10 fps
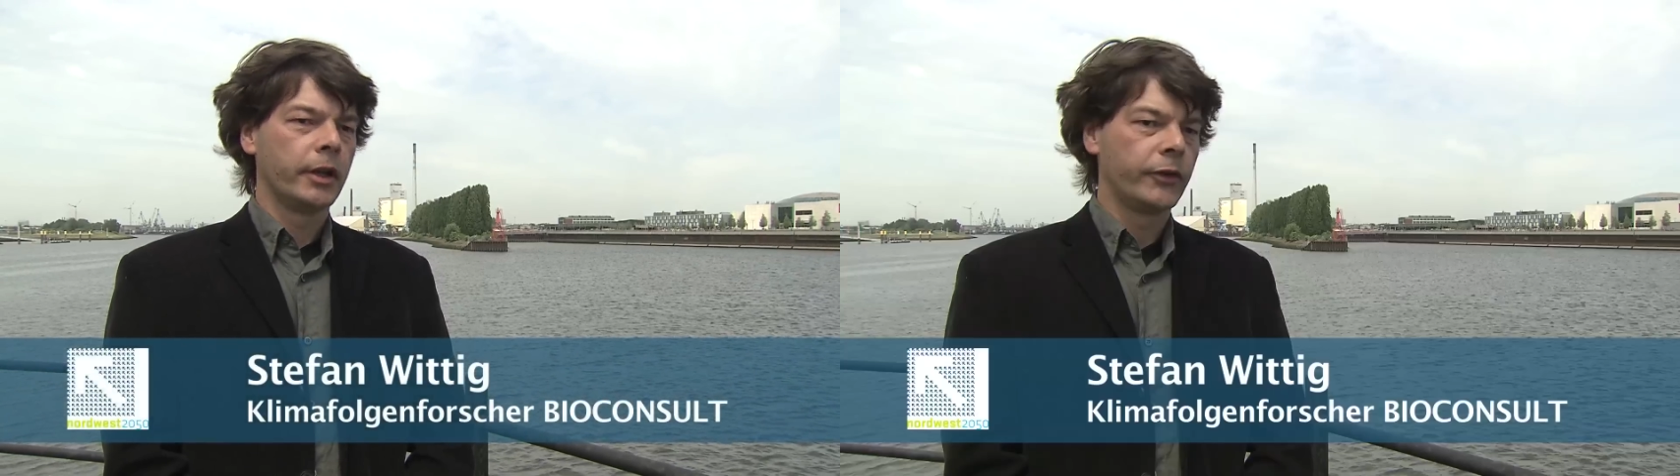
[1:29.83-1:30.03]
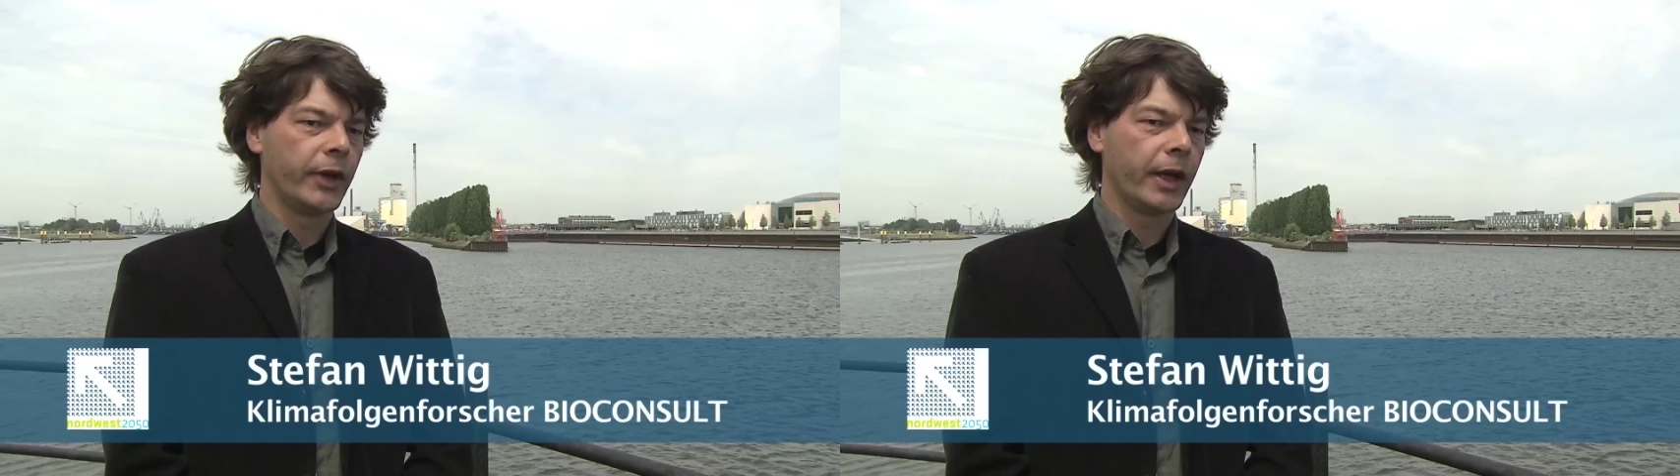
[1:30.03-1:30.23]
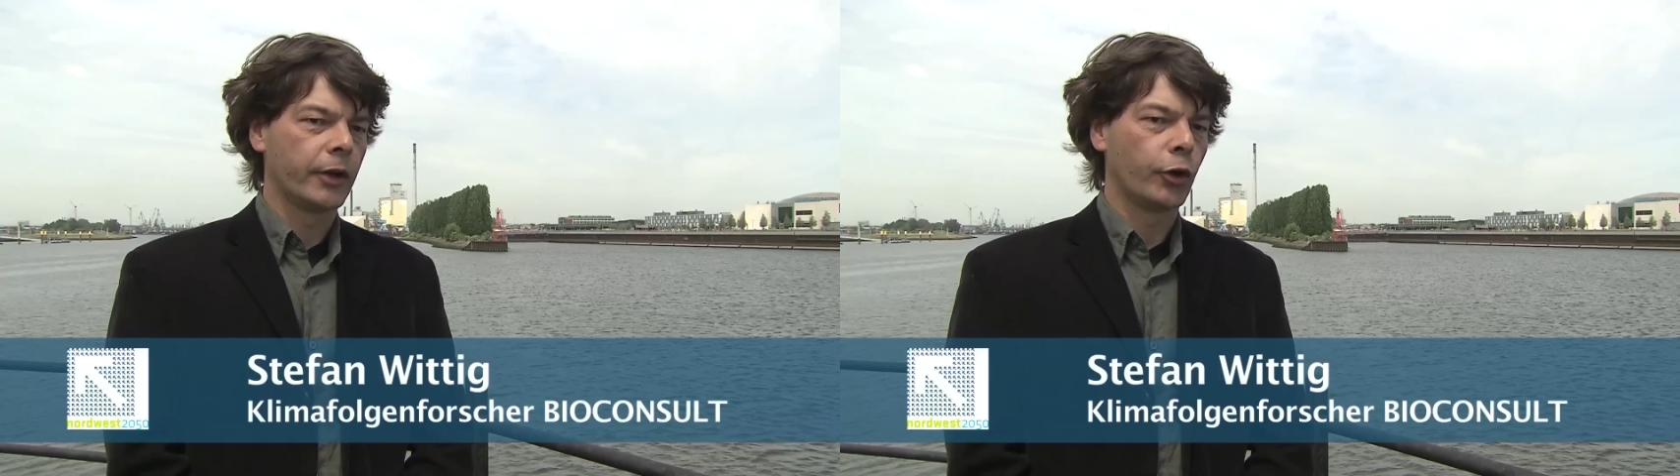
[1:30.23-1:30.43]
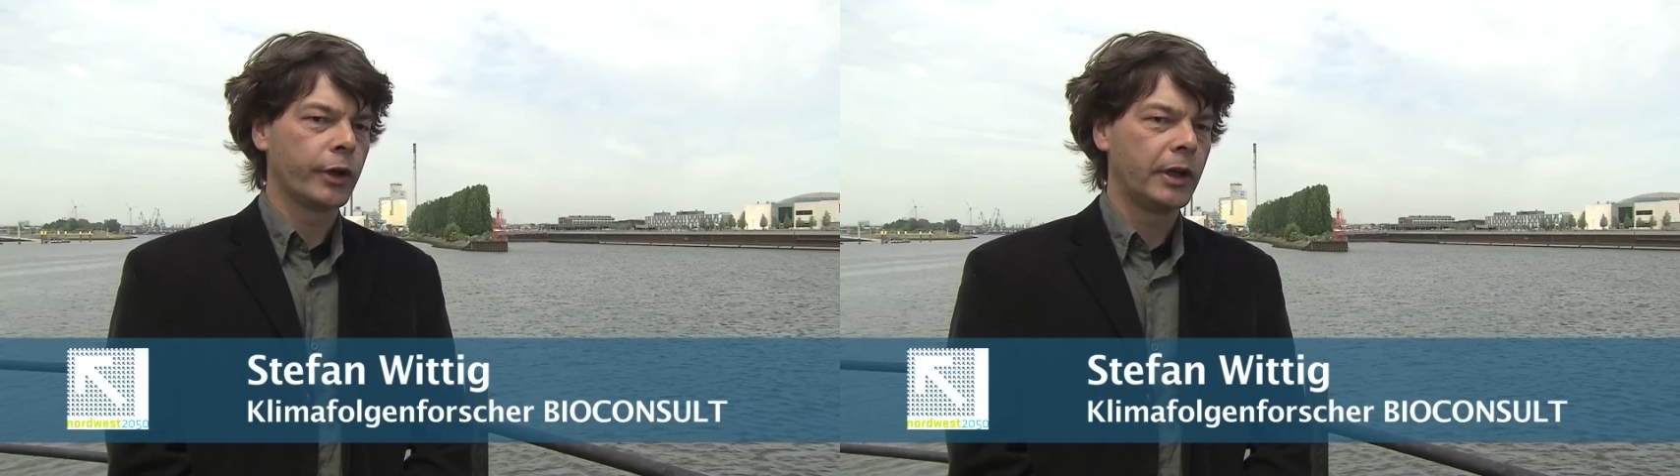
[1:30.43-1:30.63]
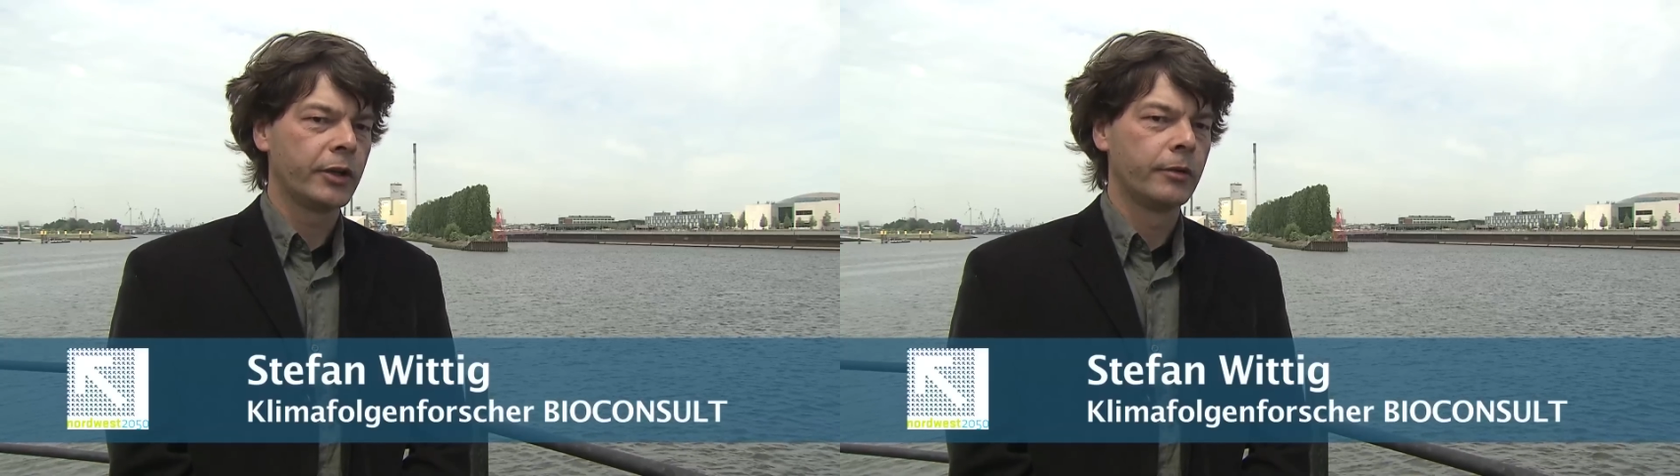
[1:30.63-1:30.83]
sehr
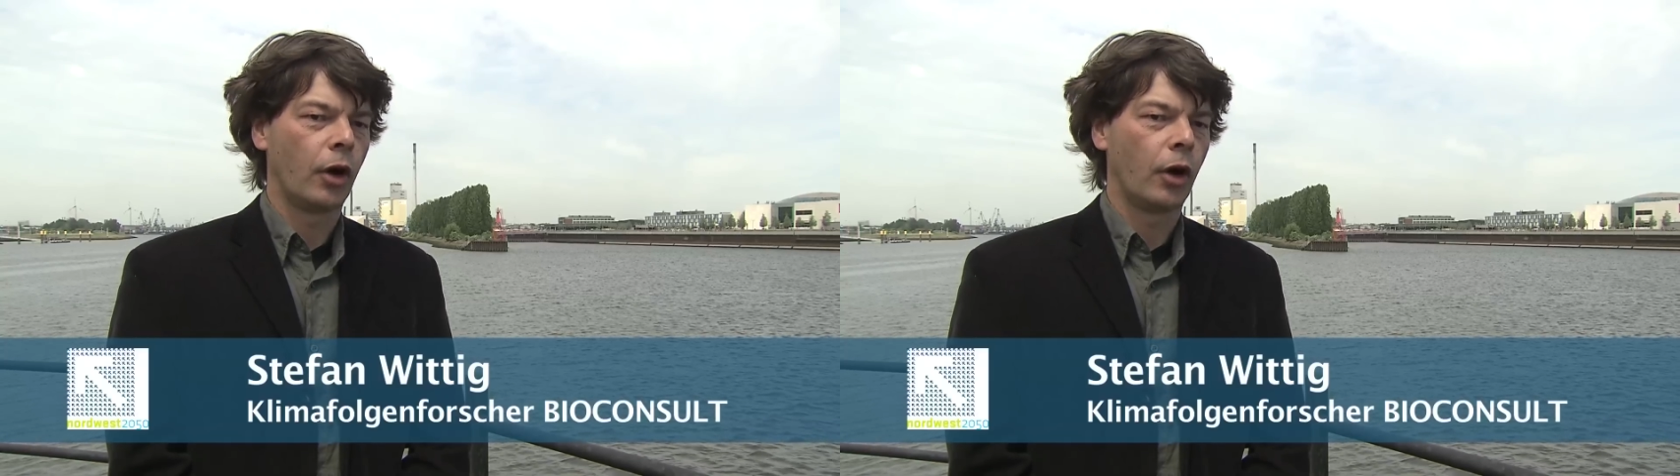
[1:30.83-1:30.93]
deutlichen